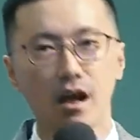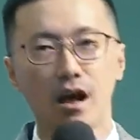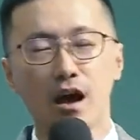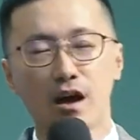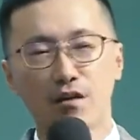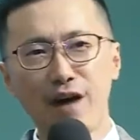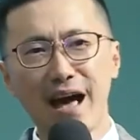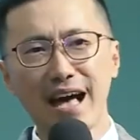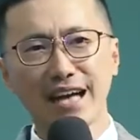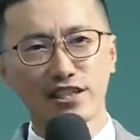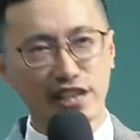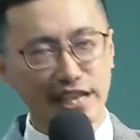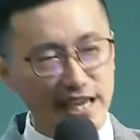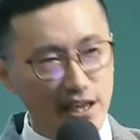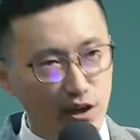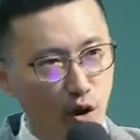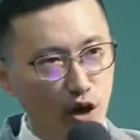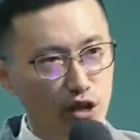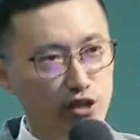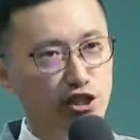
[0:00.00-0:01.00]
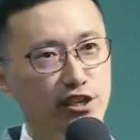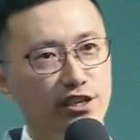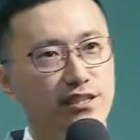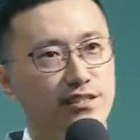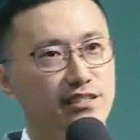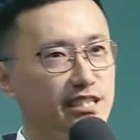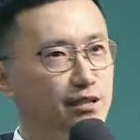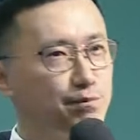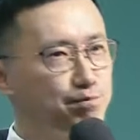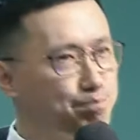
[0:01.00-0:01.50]
放弃过去
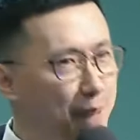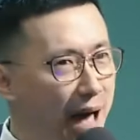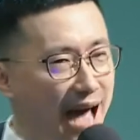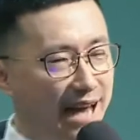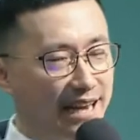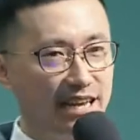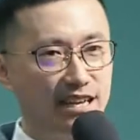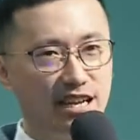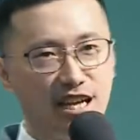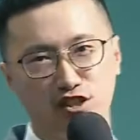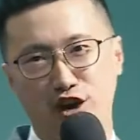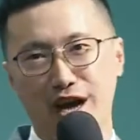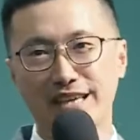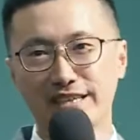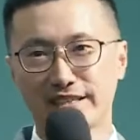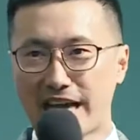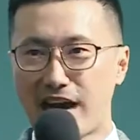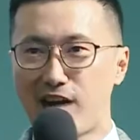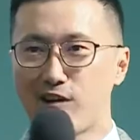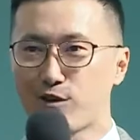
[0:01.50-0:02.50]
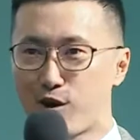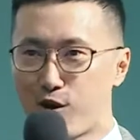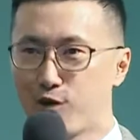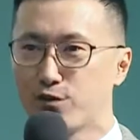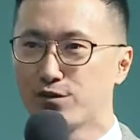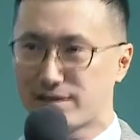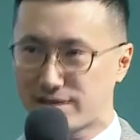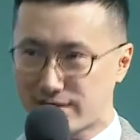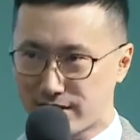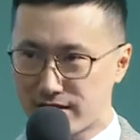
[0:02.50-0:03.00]
十八年的传销公
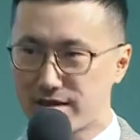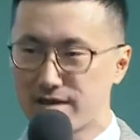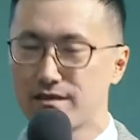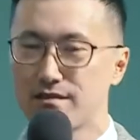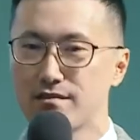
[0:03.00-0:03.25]
司，